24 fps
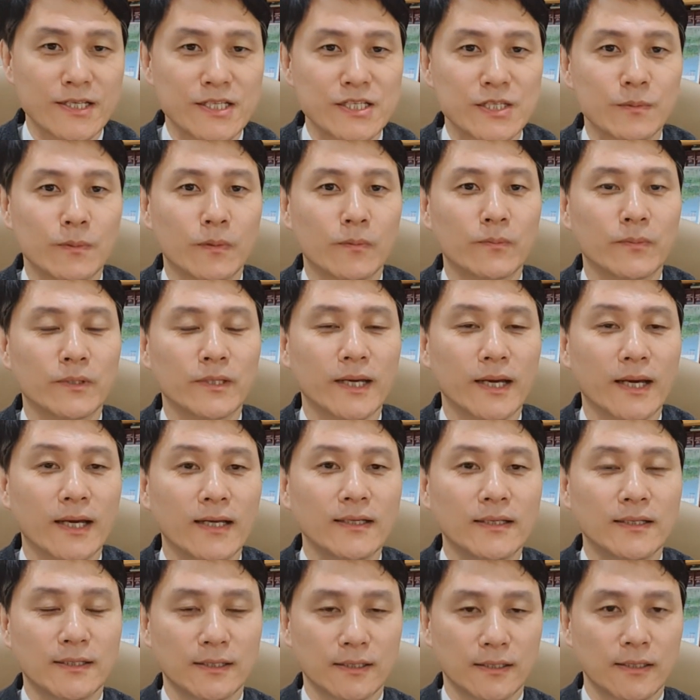아침입니다.
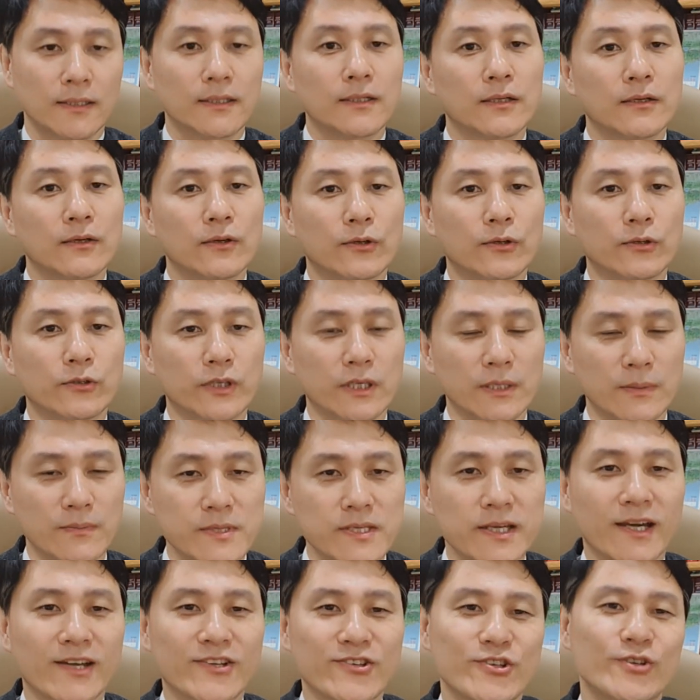오늘도
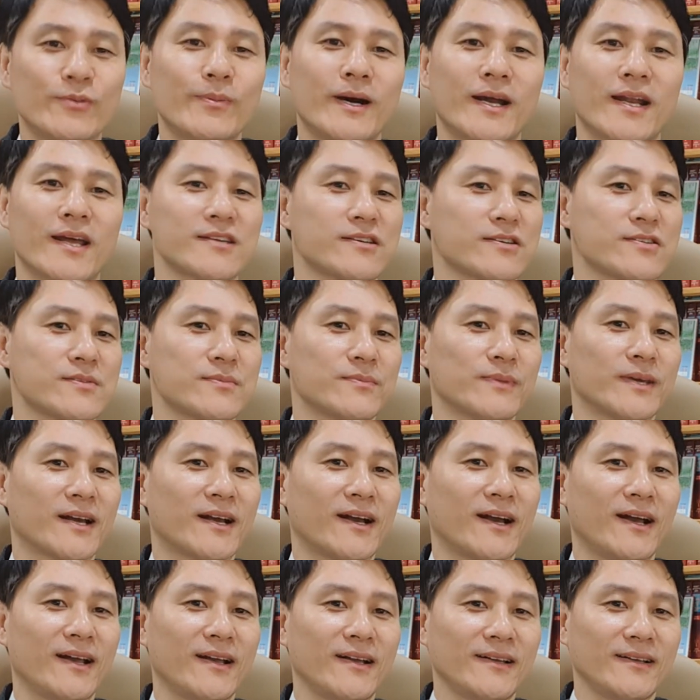힘차게
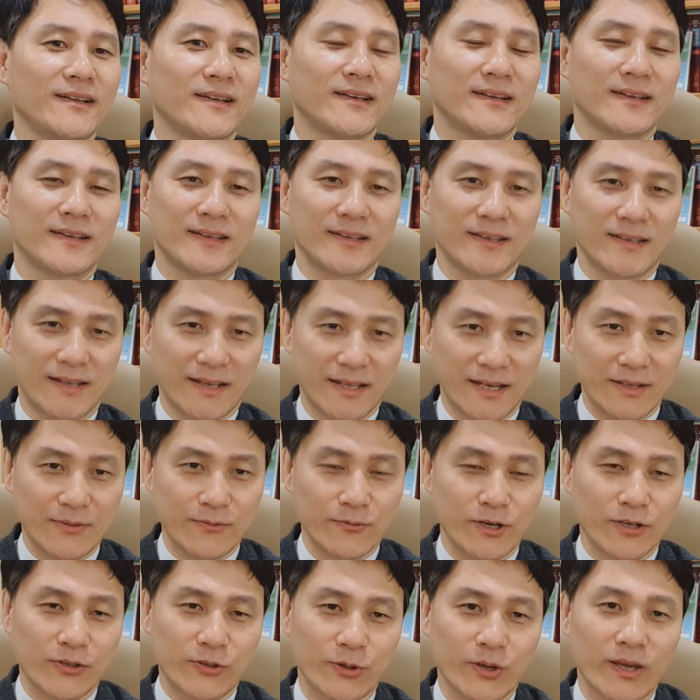출발하셨습니까? 네,
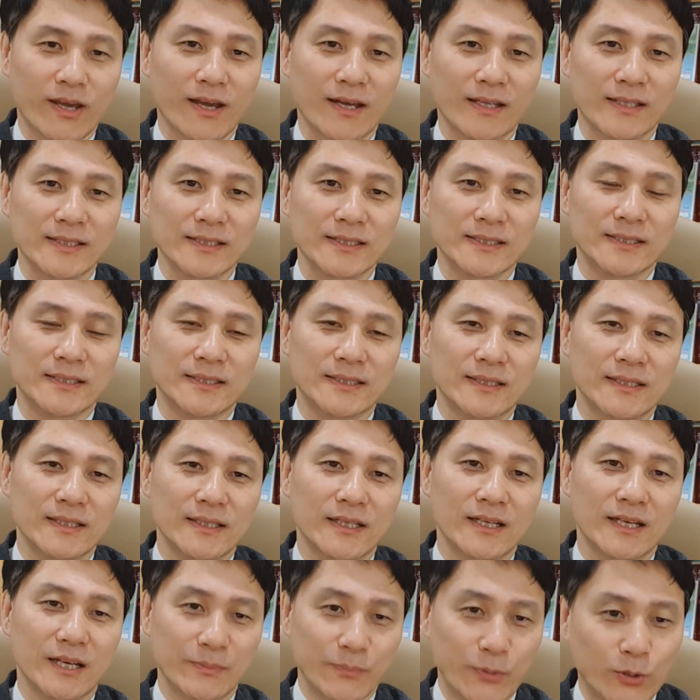하나님과 동행하는
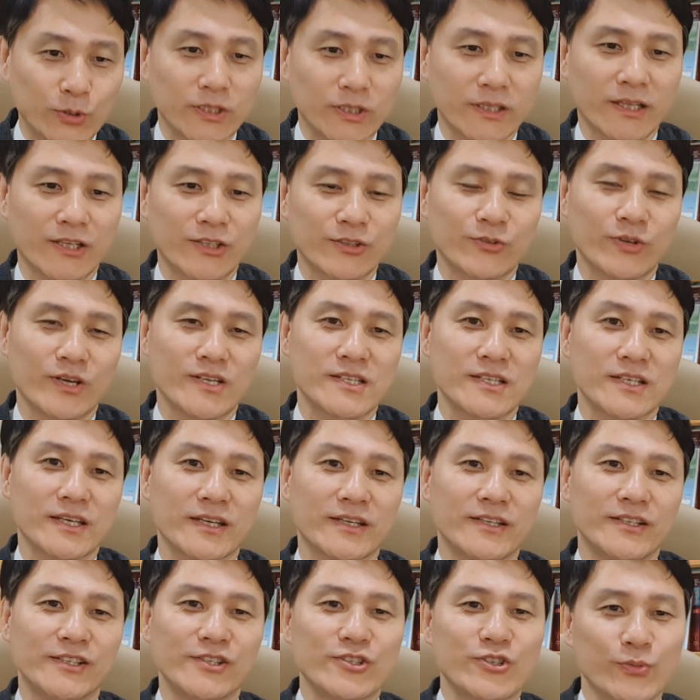복된 하루
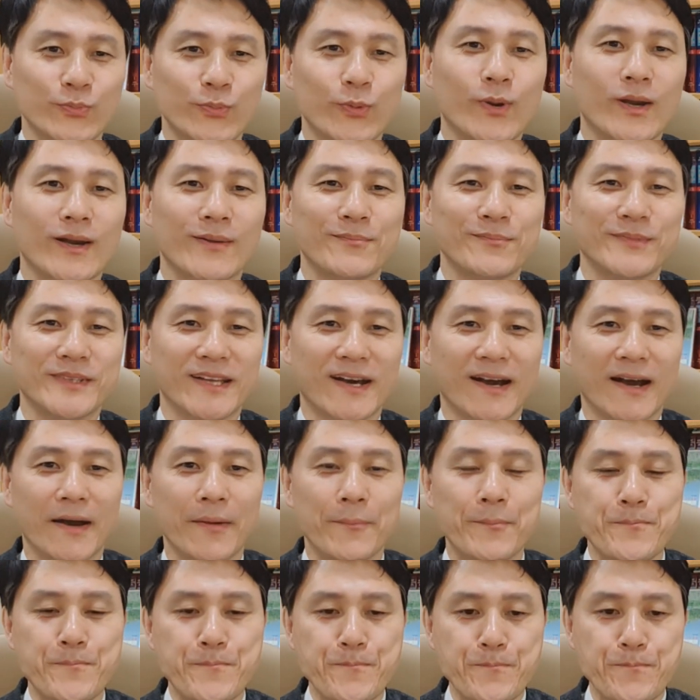되시기를 축복합니다.
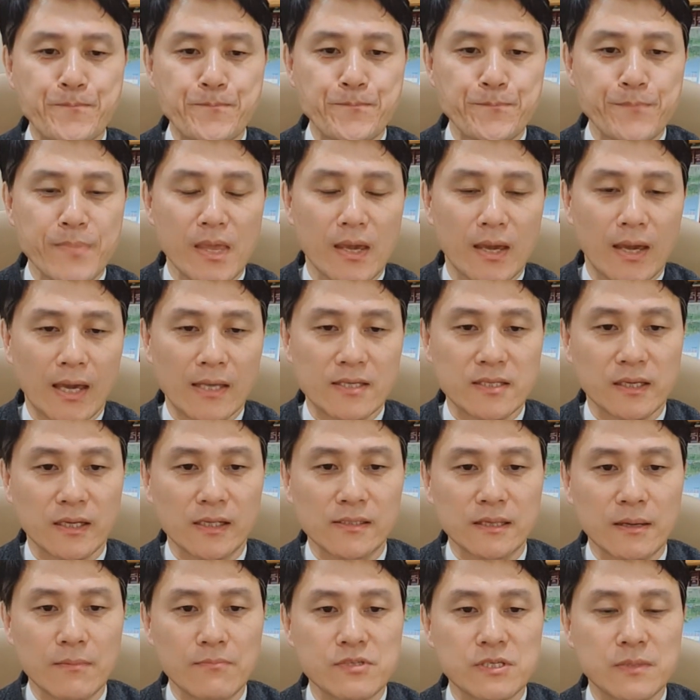에스겔
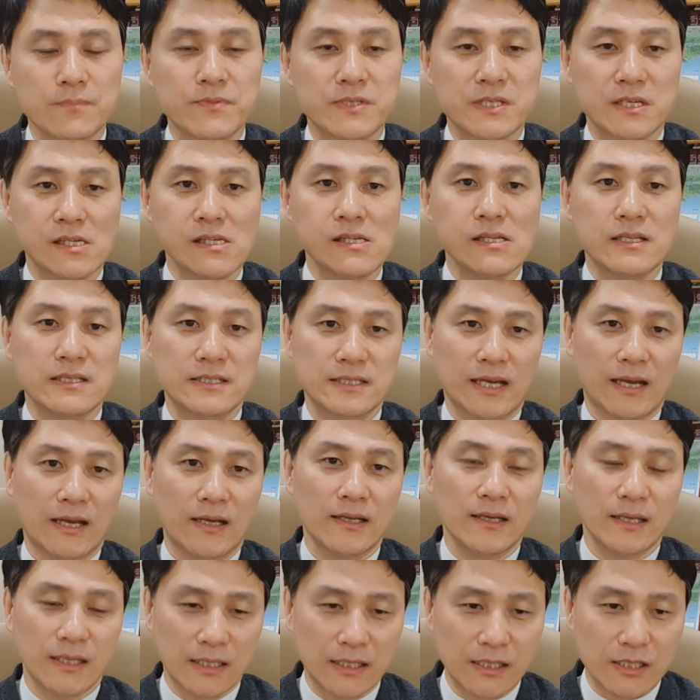
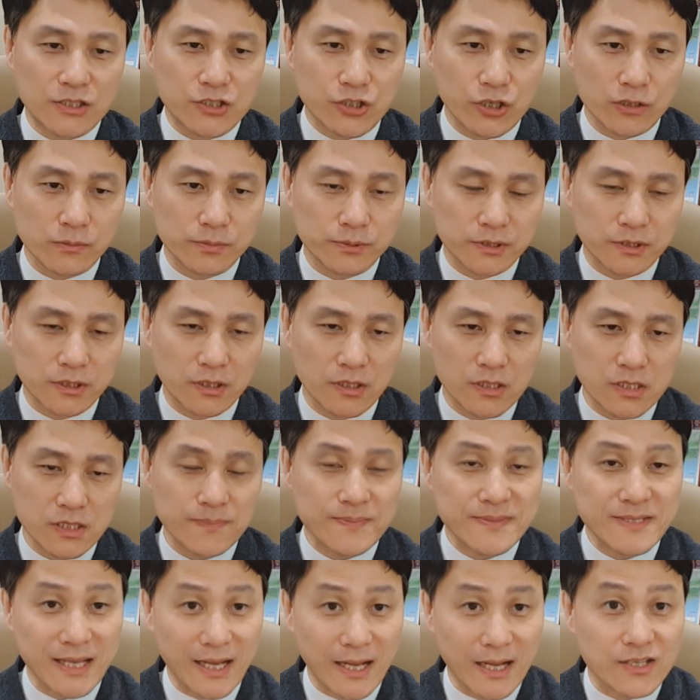37장 1절부터
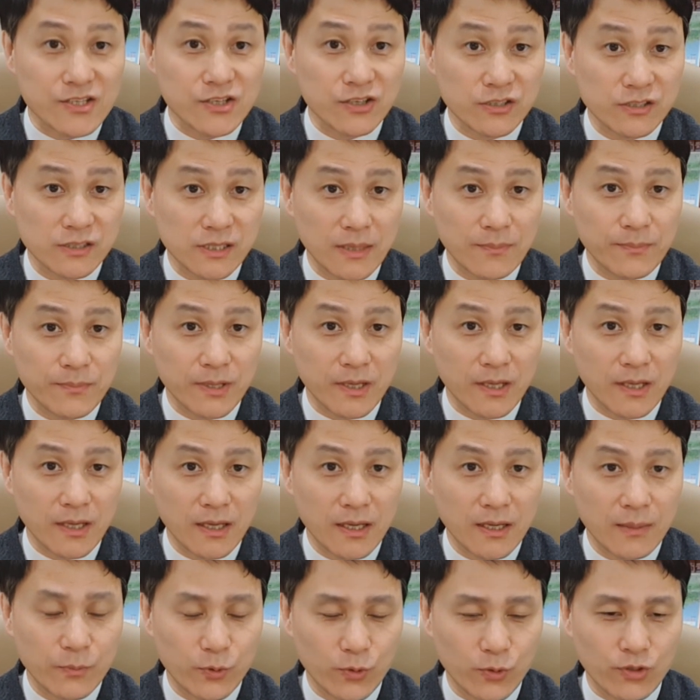14절을
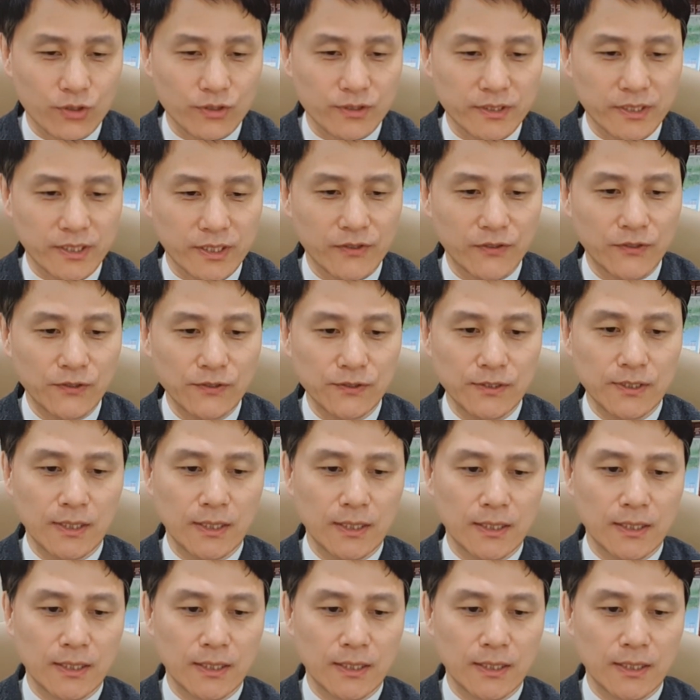함께 볼 건데요.